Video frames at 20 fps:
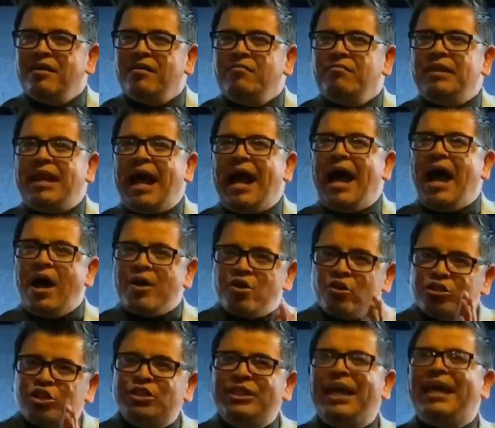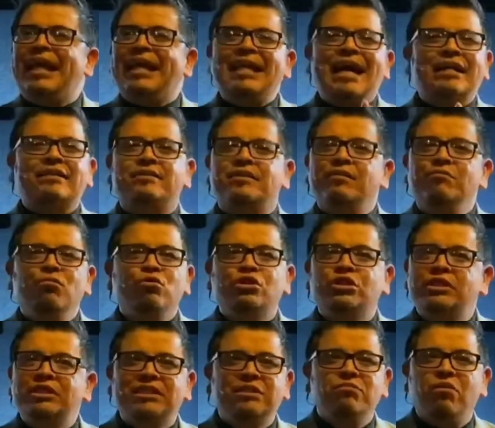Mira, Dios quiere darte
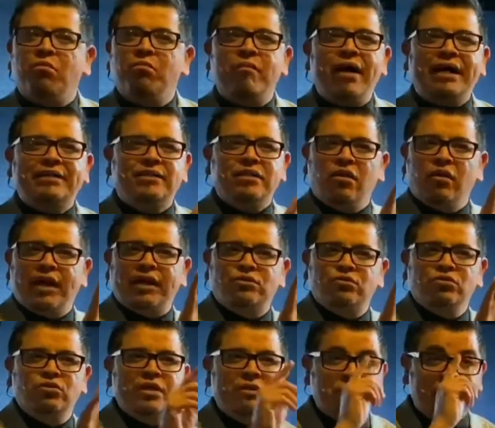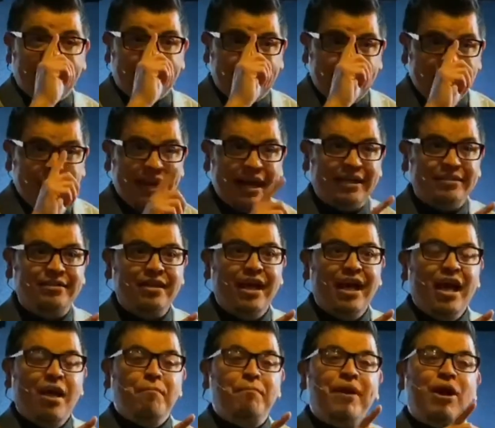muchísimo más de lo que tú te imaginas,
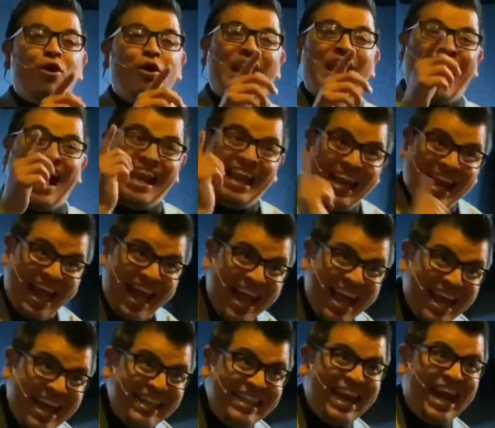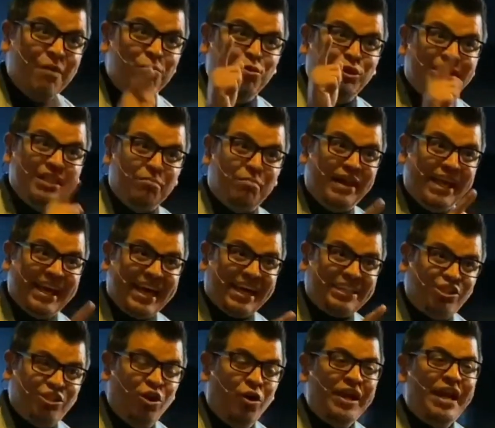pero la ley de la
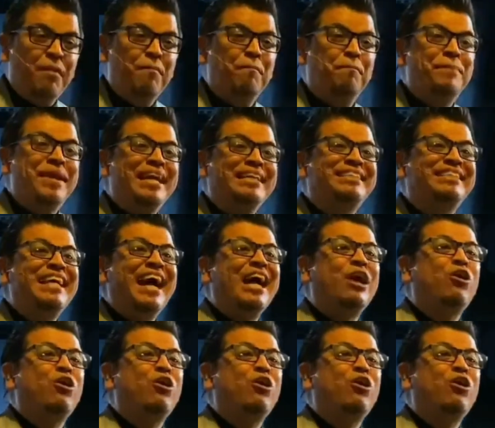multiplicación empieza